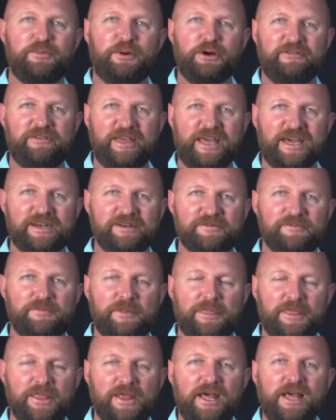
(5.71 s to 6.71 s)
muy bien
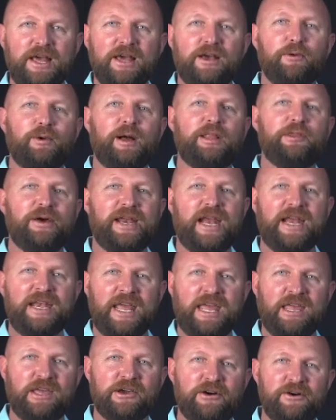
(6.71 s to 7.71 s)
cuando era
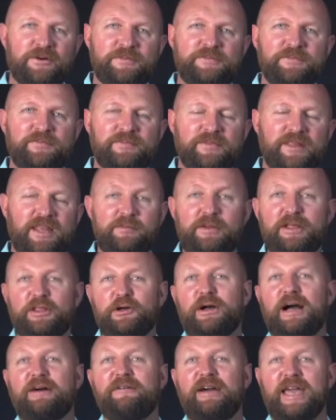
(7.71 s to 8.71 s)
niño y me
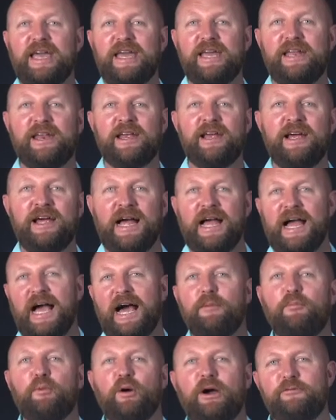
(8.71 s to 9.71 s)
tocaba ir
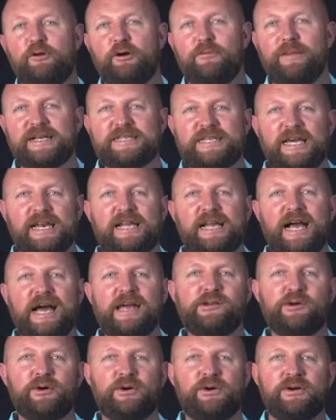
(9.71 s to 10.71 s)
al pueblo más
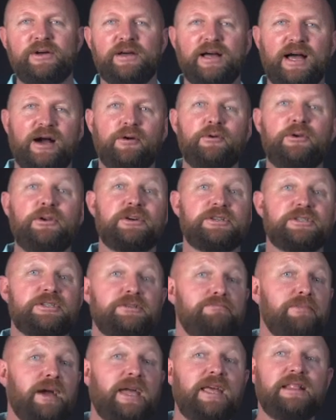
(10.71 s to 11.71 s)
cercano a
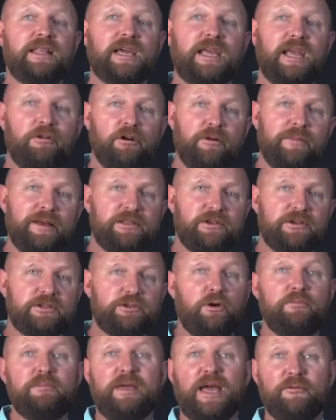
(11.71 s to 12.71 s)
unos 20 kilómetros
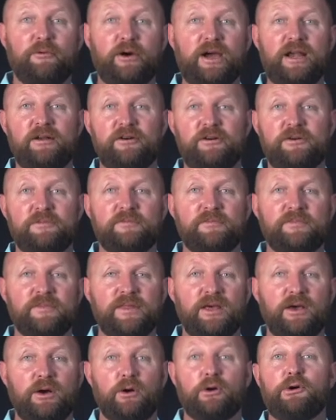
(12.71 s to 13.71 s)
con mi abuelo
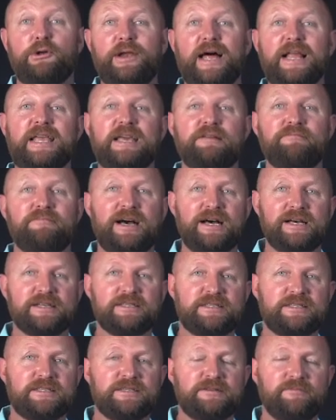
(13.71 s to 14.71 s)
o con alguien
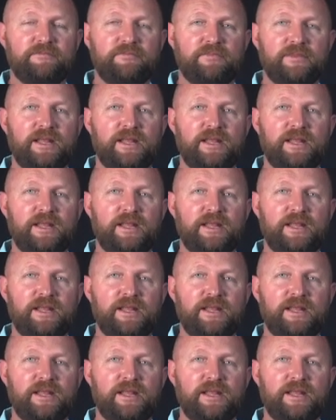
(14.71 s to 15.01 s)
más.